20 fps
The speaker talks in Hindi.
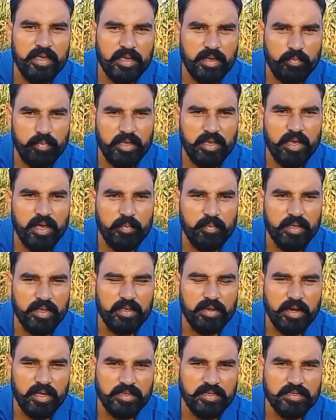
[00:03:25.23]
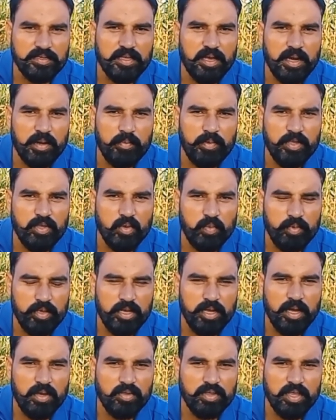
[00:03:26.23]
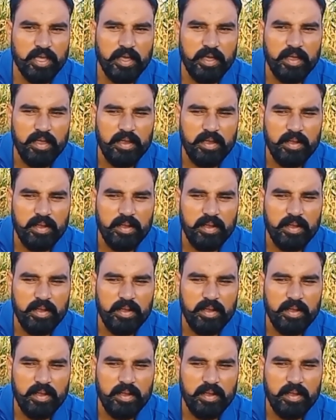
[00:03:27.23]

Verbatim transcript: एक बीघा में राजस्थान में जो बीघा होता है